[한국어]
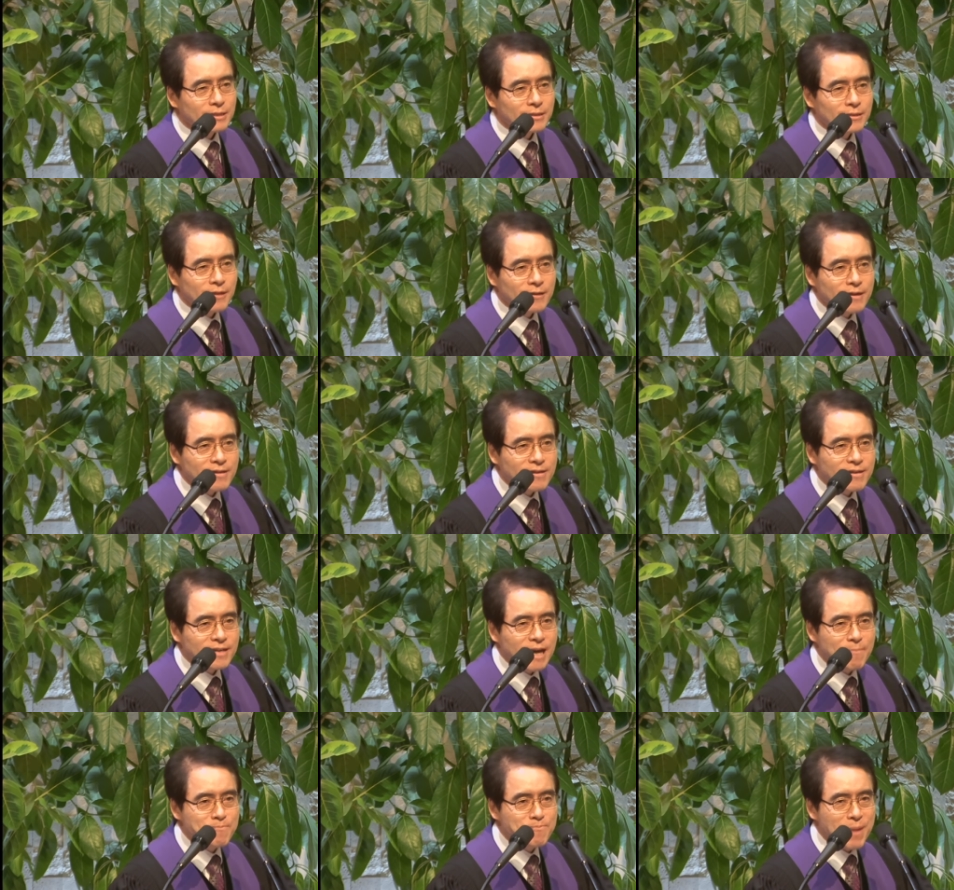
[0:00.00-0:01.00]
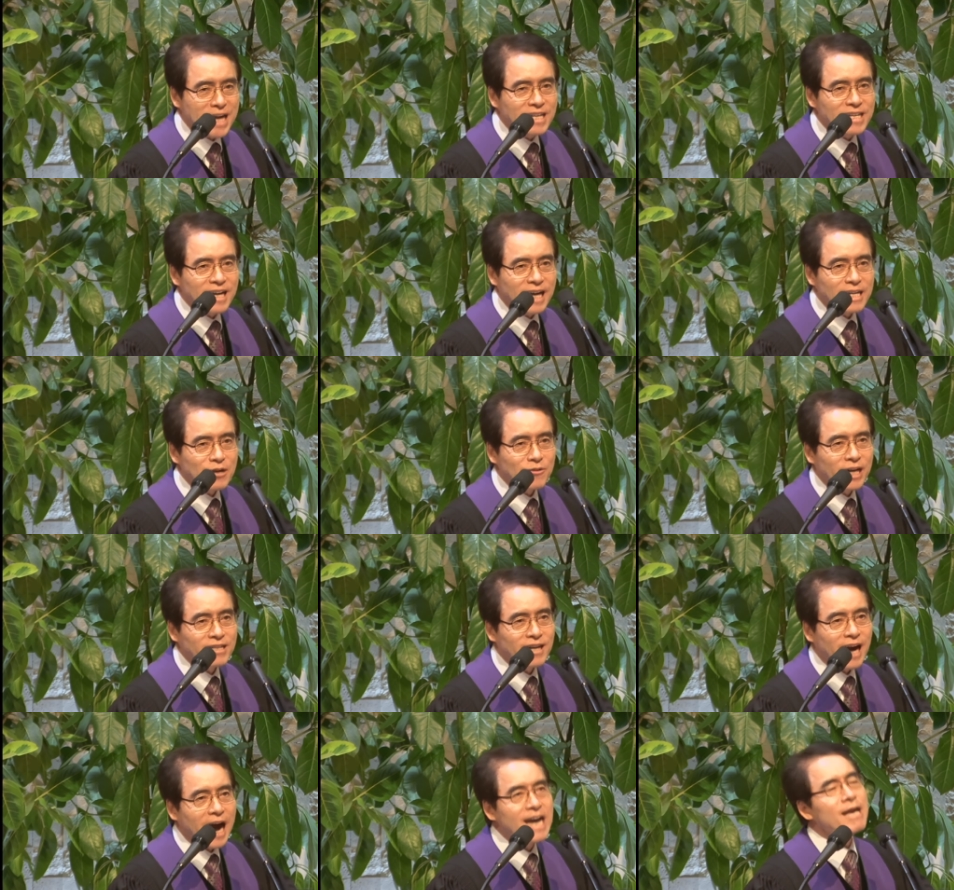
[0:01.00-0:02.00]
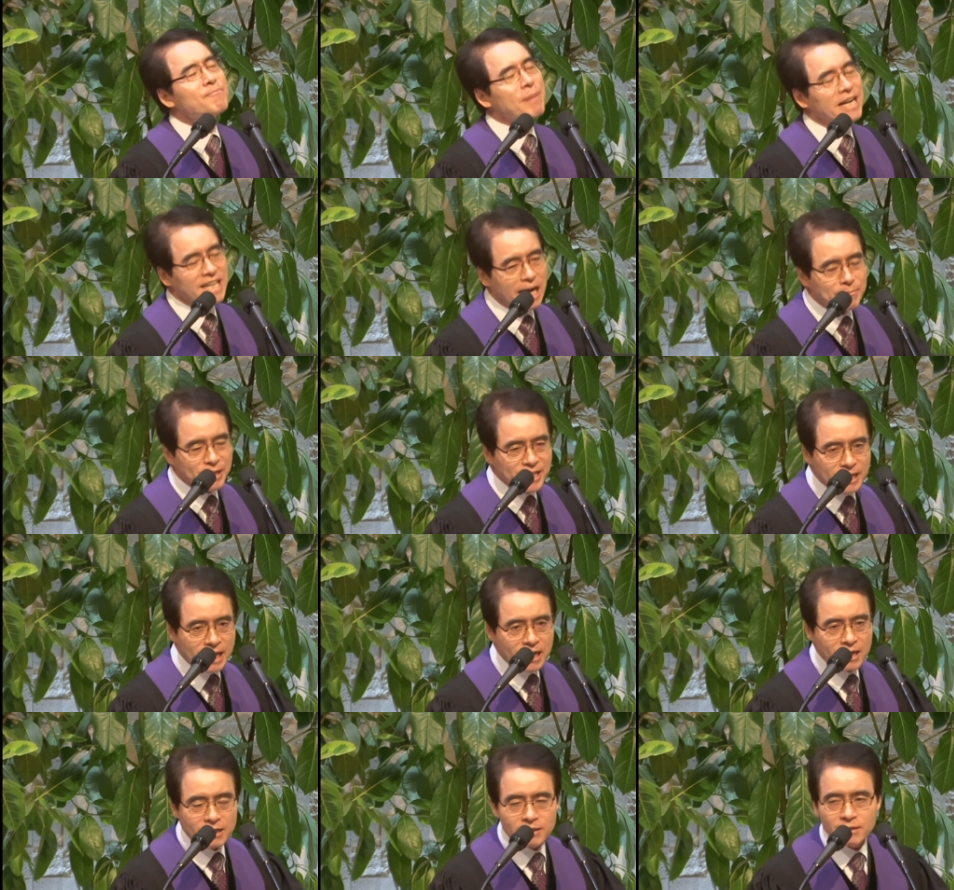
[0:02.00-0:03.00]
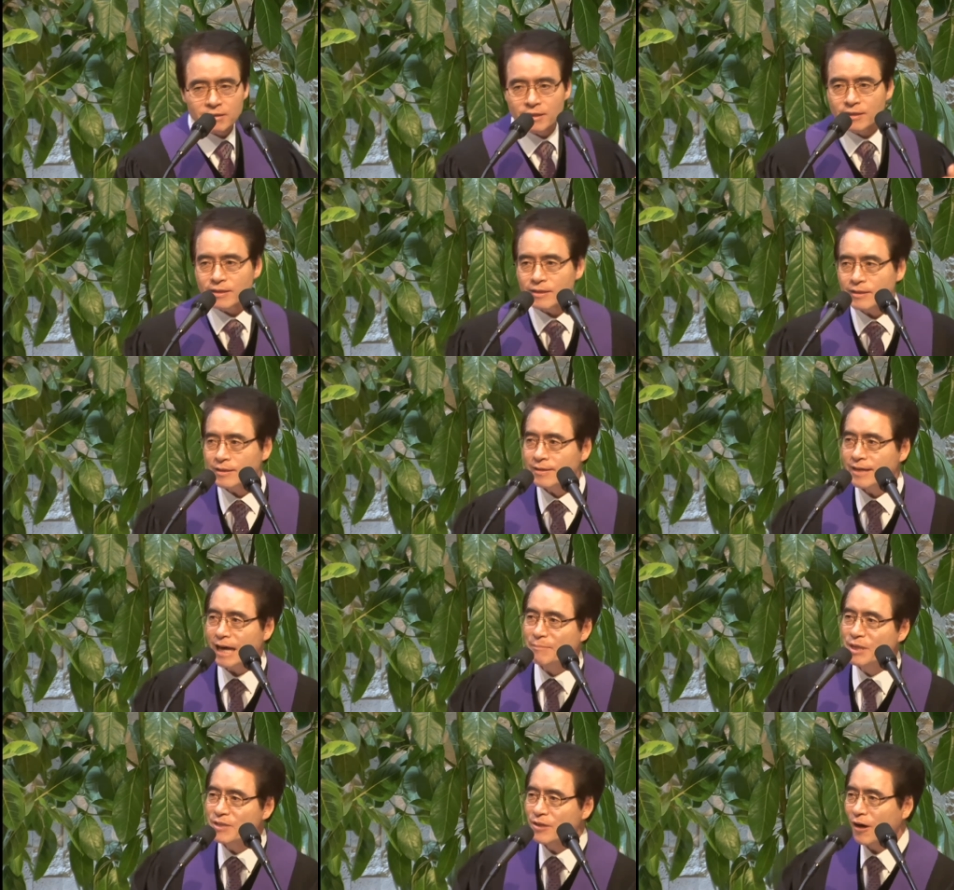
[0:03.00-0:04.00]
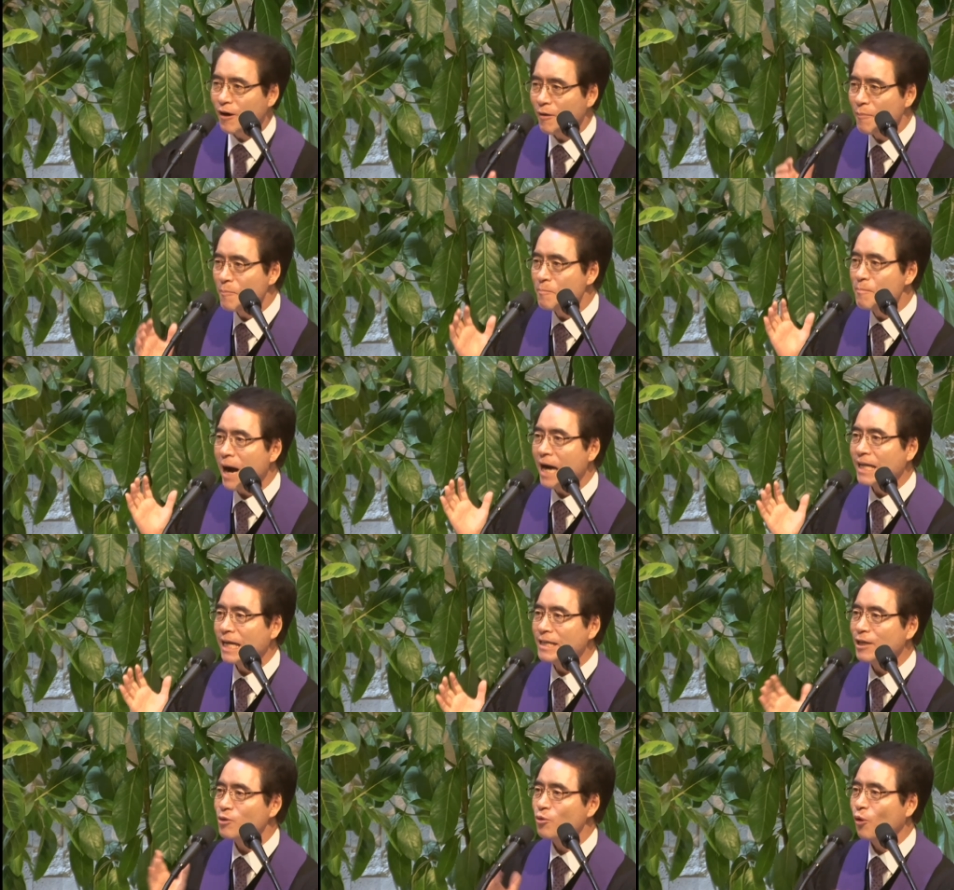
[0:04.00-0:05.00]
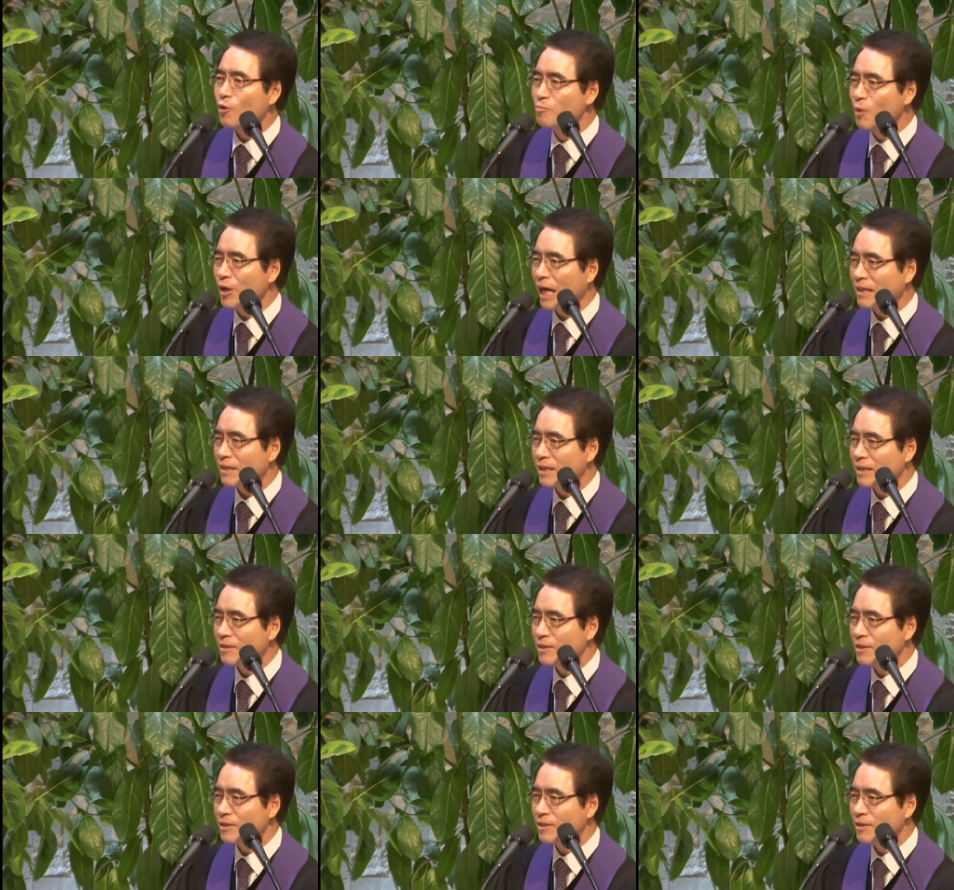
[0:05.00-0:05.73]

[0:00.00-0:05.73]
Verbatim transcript: 저렇게 빨리 가려고 하는 거 아예 빨리 가버려라 이렇게 하면서 말하는 거 이걸 뭐라 그래요?